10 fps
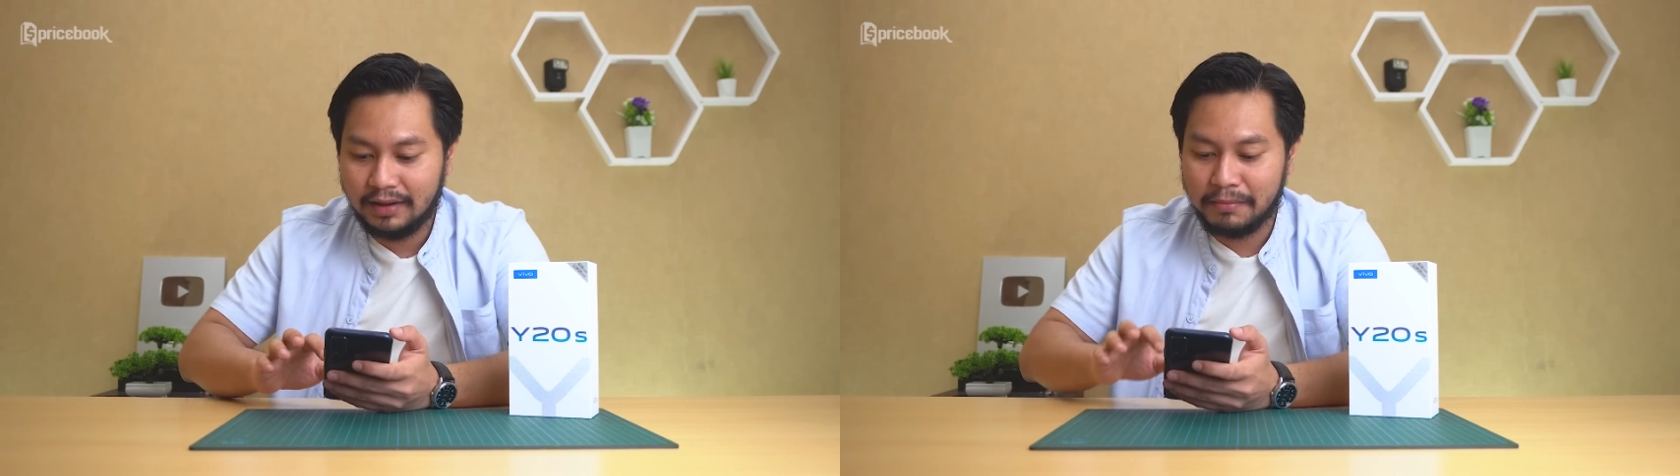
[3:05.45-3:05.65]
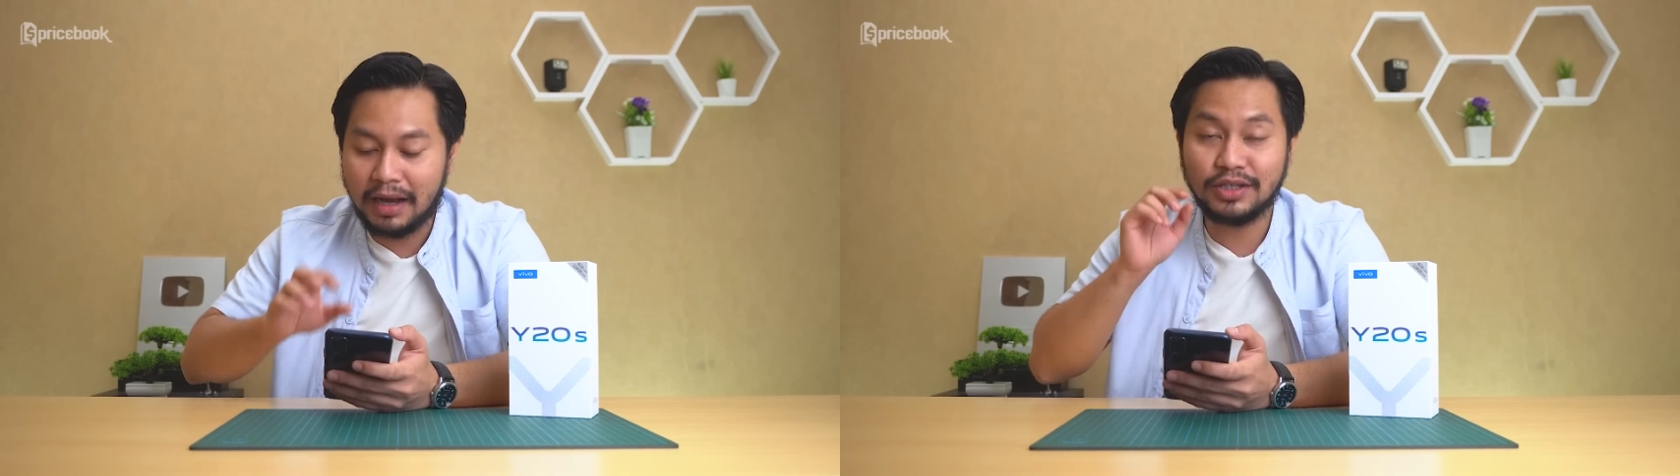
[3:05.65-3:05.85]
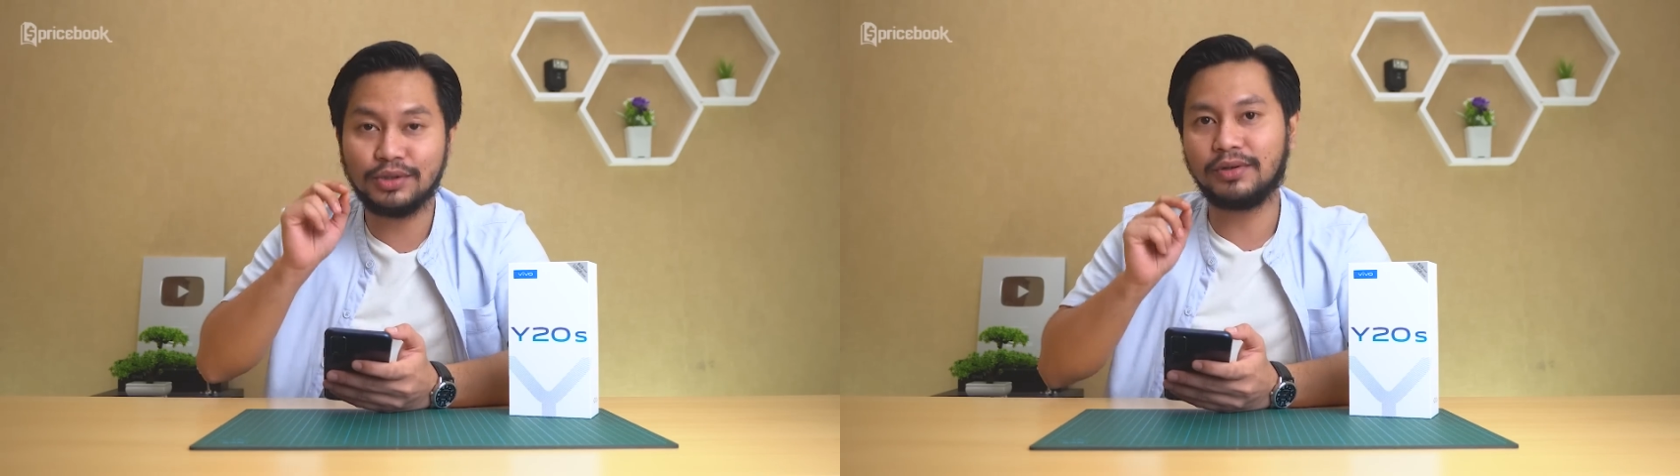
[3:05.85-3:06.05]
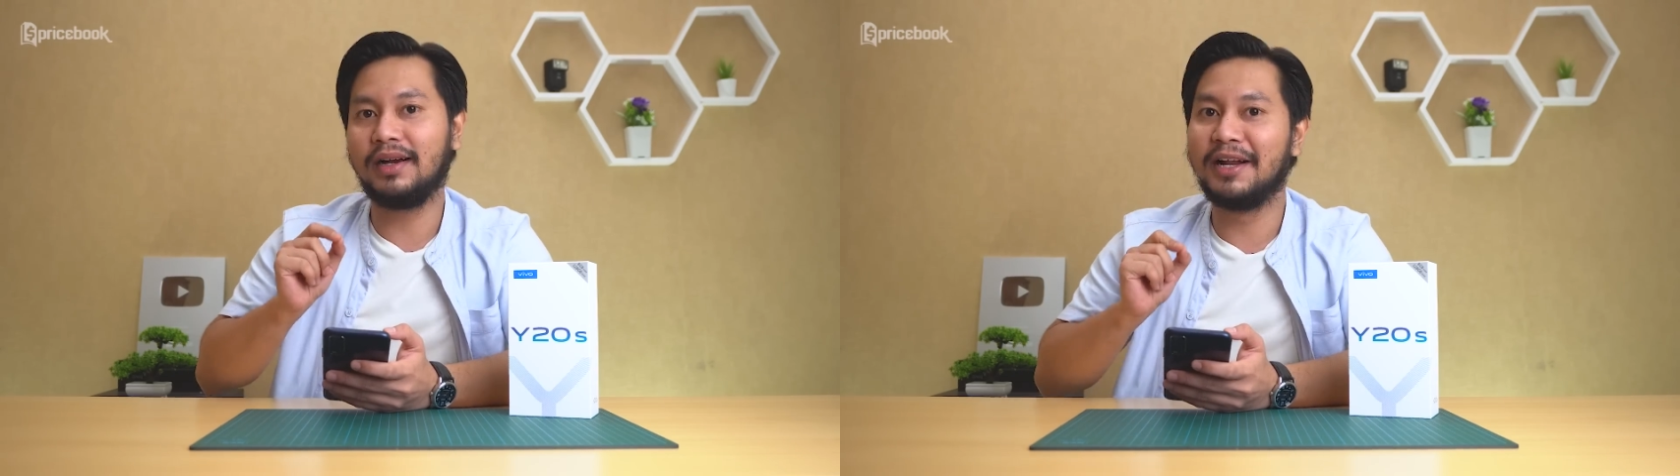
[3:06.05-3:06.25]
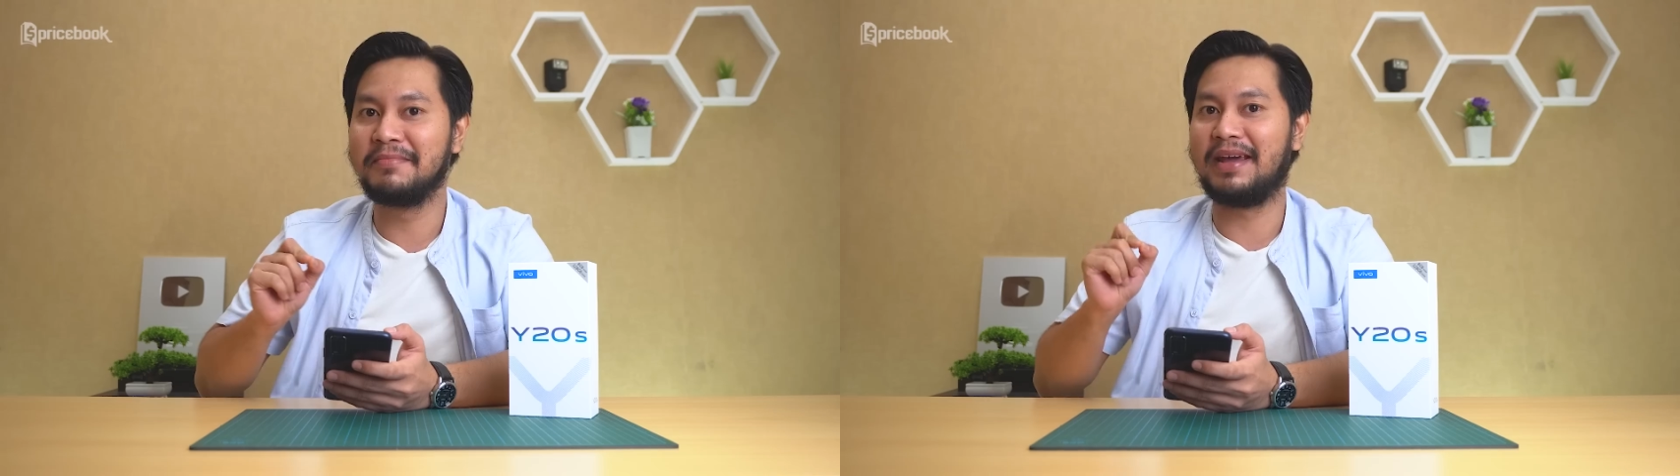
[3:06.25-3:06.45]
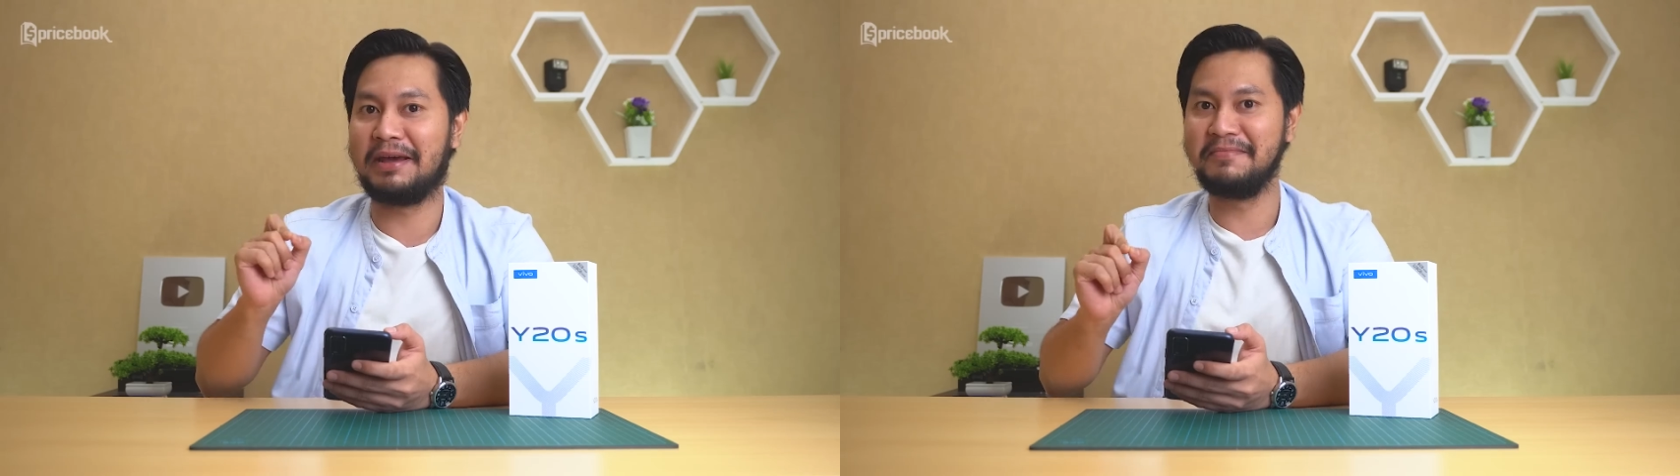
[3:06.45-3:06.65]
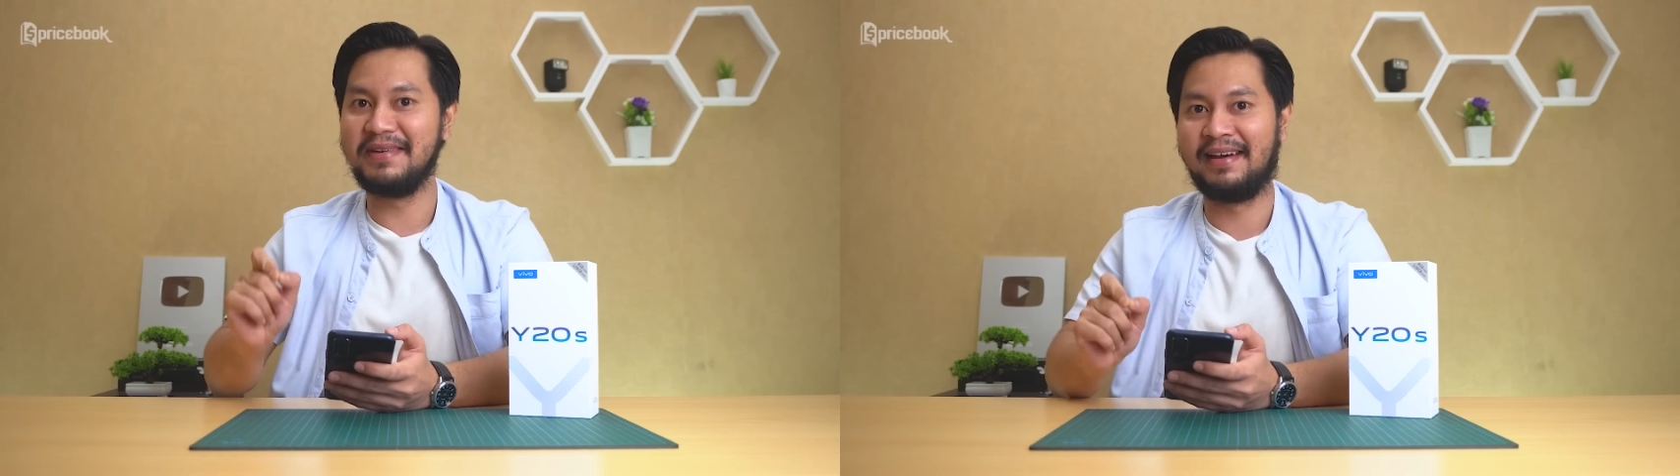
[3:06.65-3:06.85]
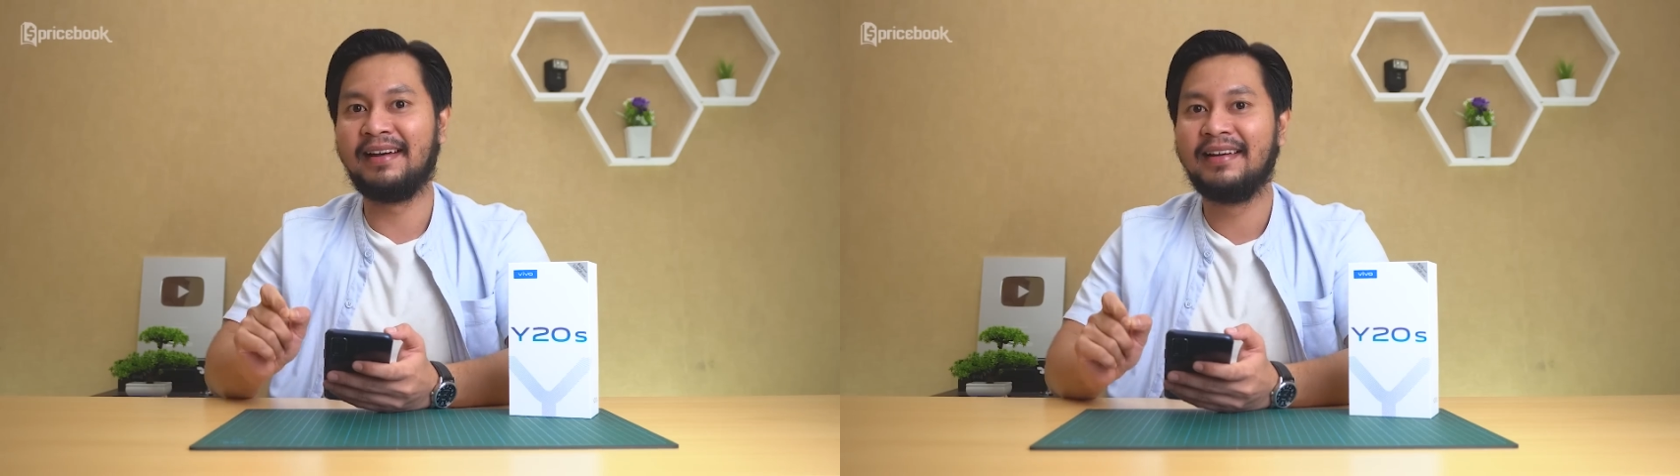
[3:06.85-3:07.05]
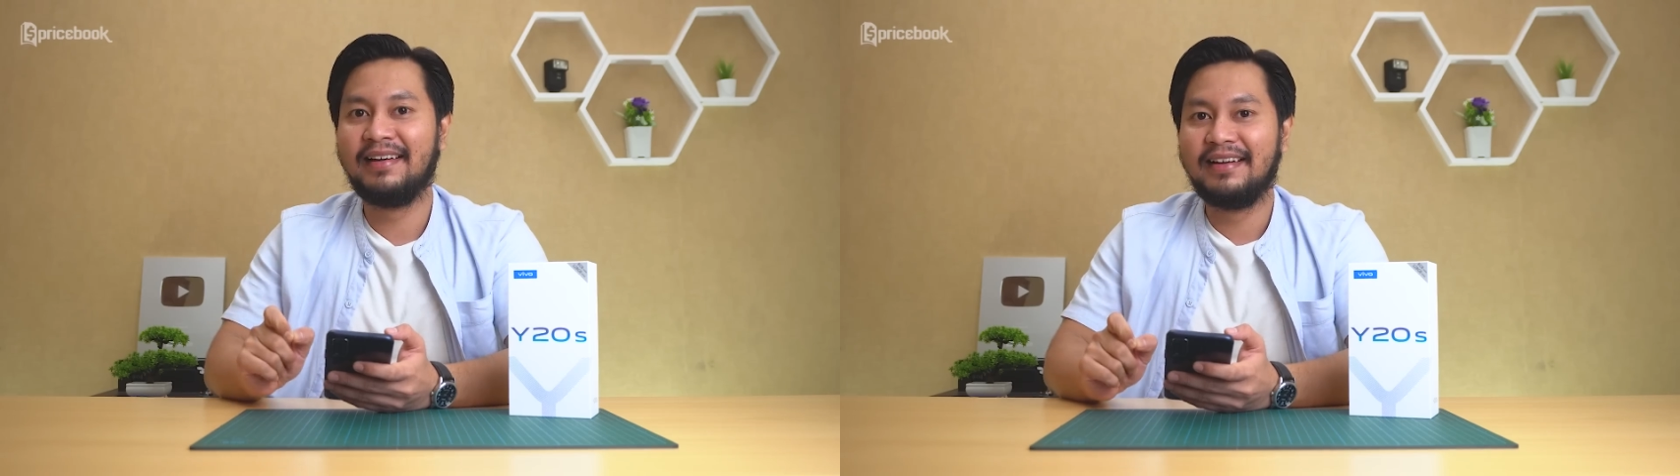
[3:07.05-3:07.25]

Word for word: masuk ke dalam gamenya,